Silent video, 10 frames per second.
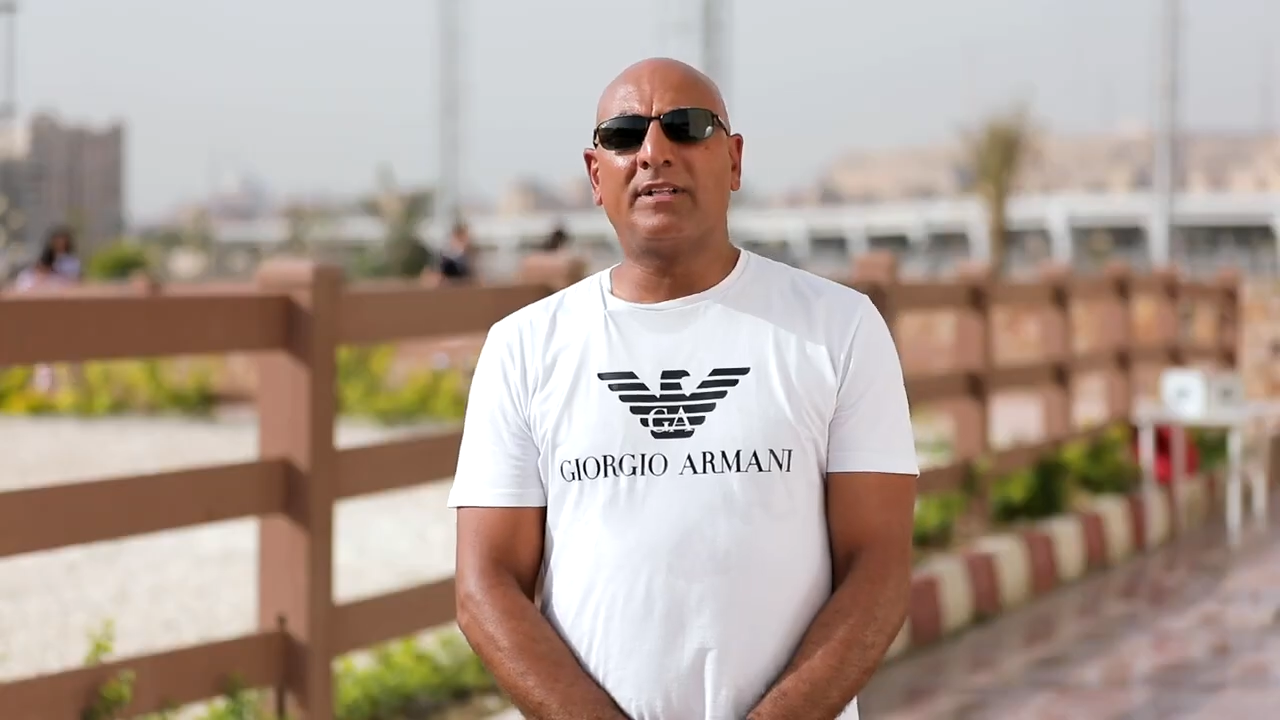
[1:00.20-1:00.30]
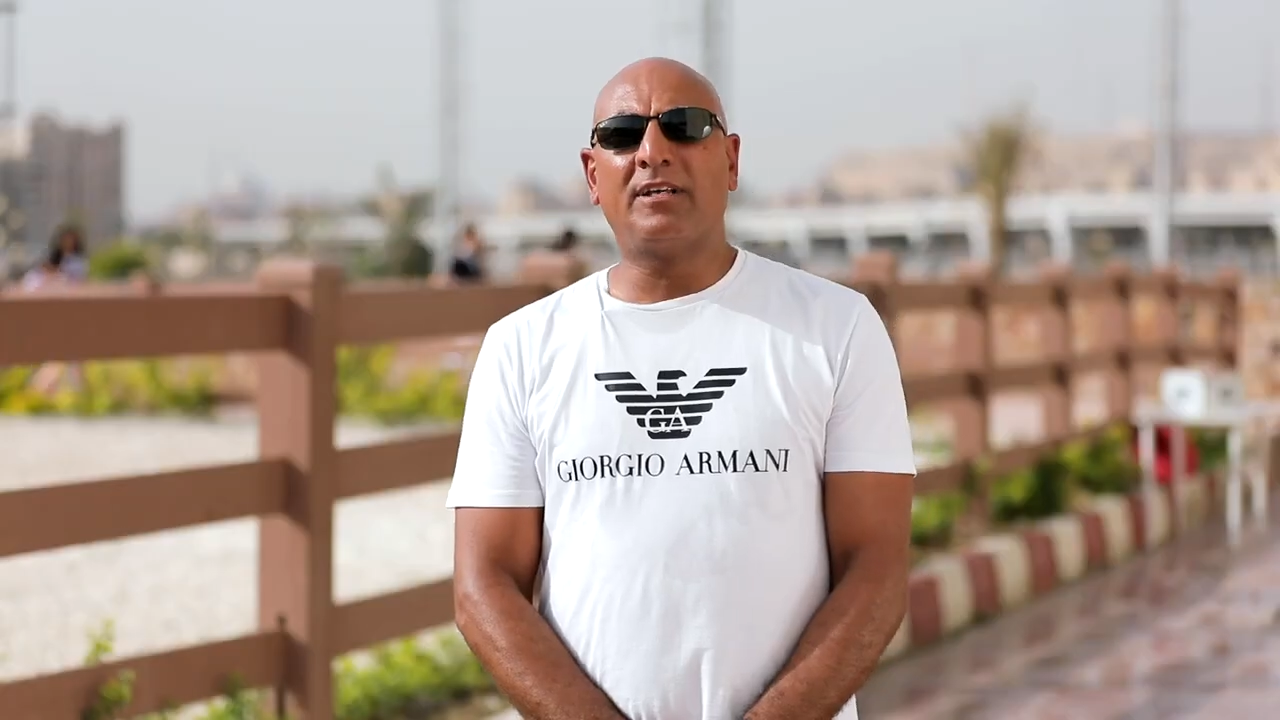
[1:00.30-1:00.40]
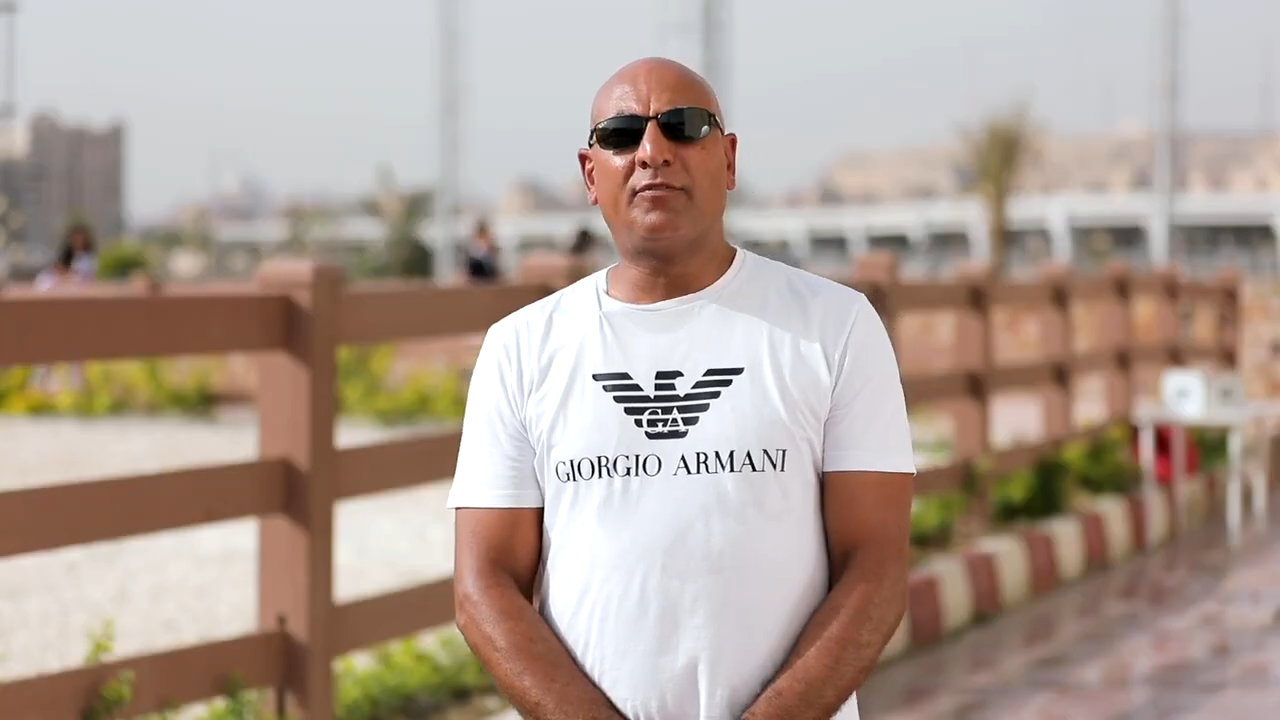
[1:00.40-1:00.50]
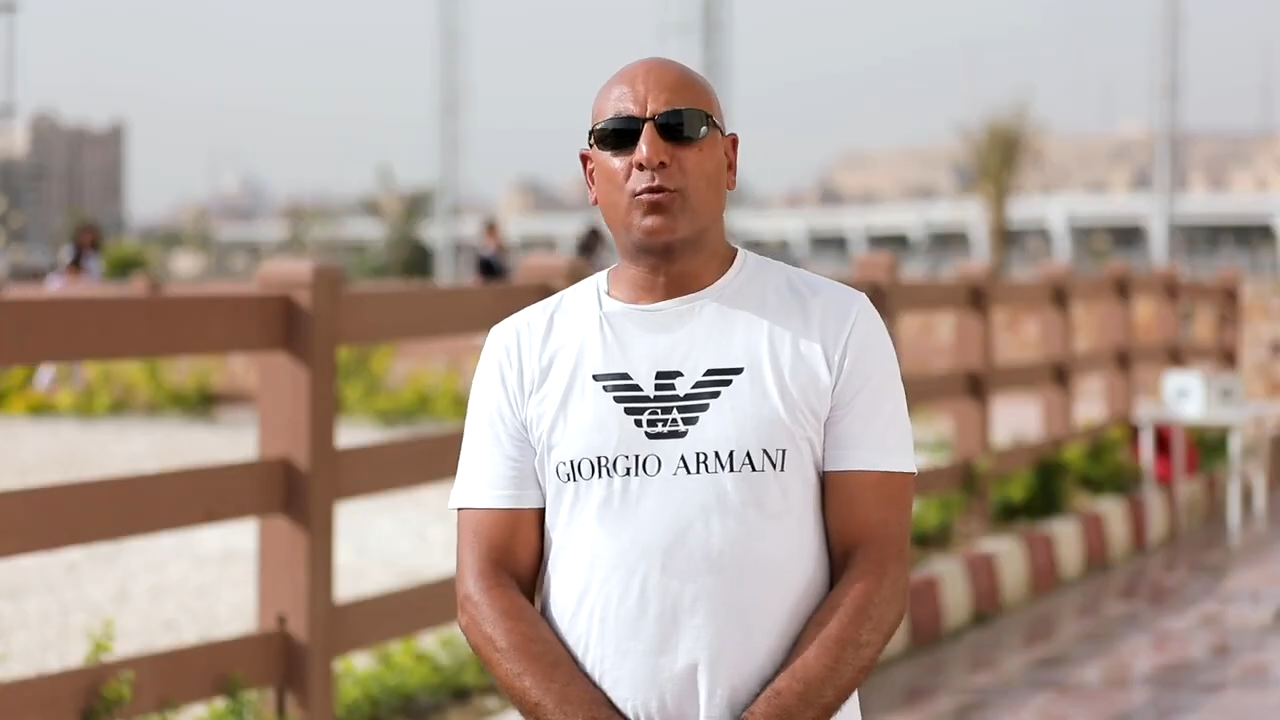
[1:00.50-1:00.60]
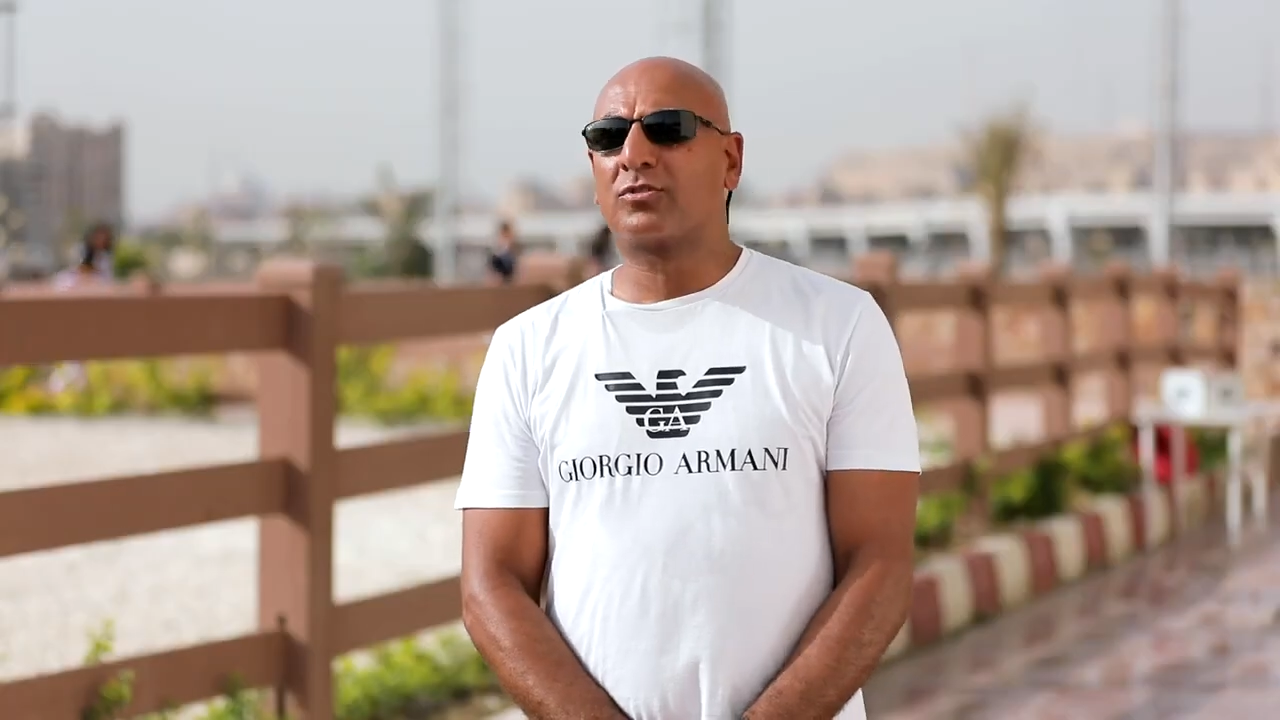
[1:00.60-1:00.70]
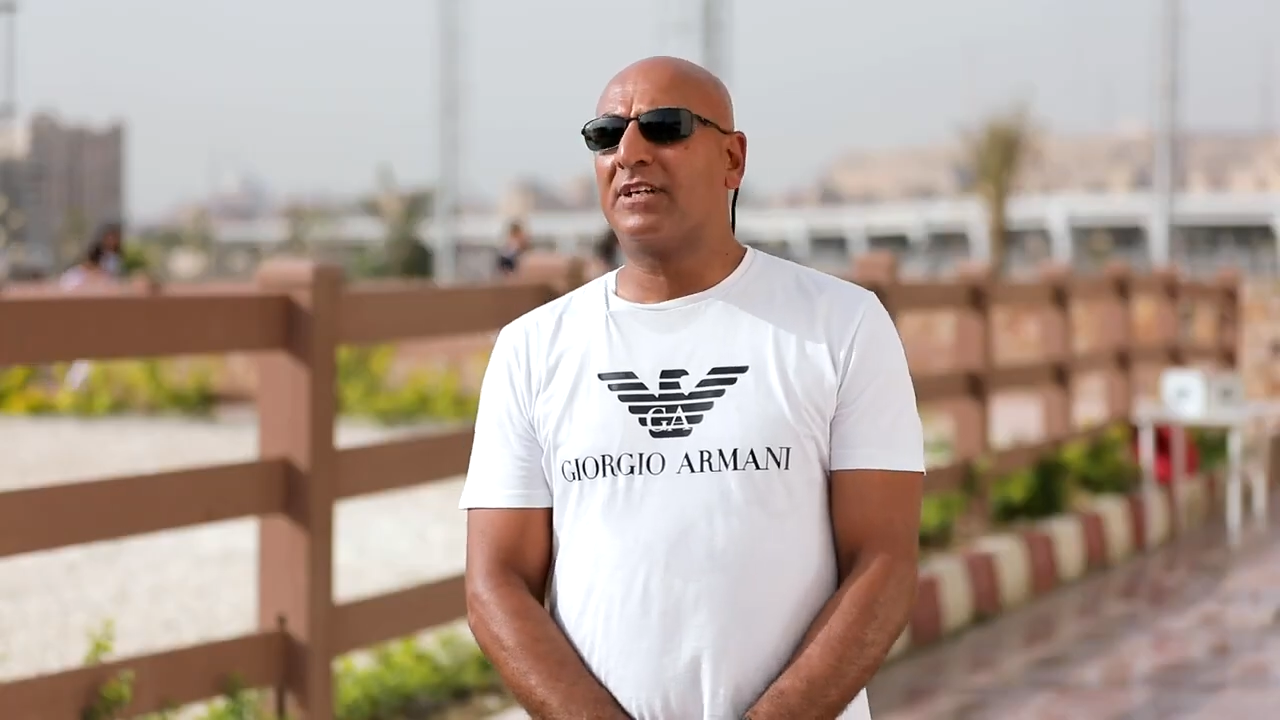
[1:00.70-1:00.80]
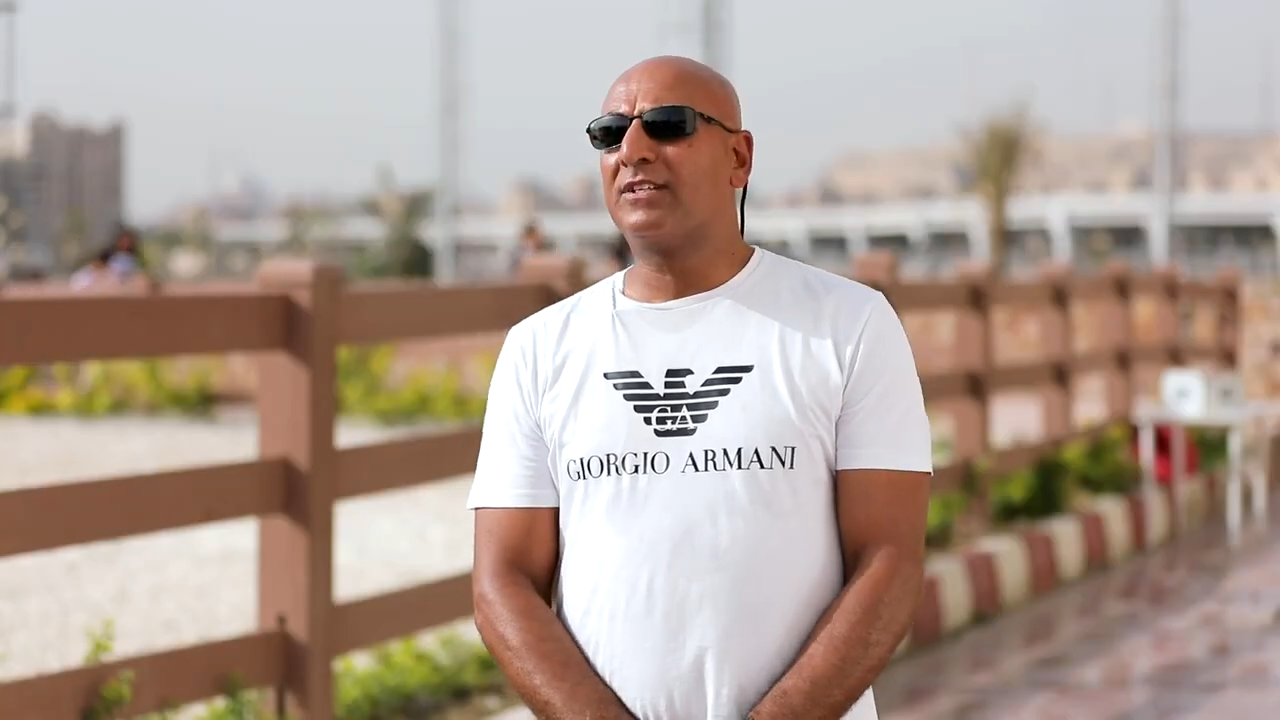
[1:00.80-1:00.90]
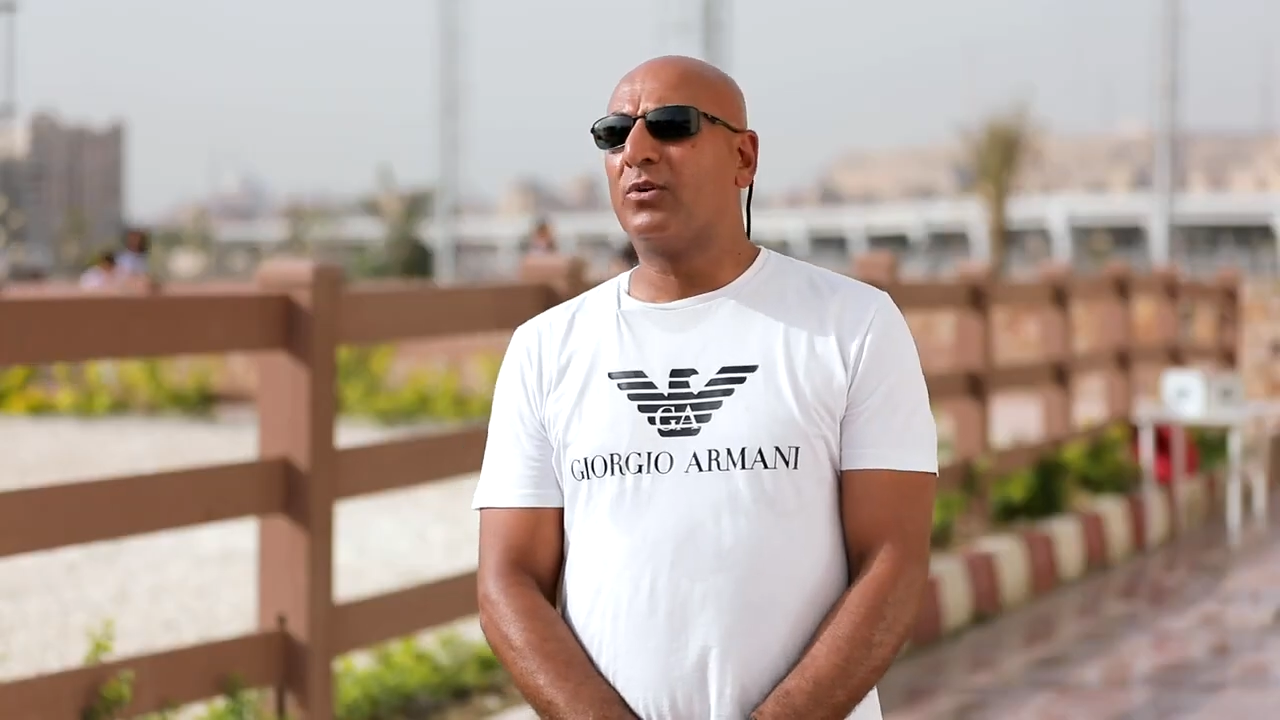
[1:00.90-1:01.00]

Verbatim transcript: وادي الفروسيه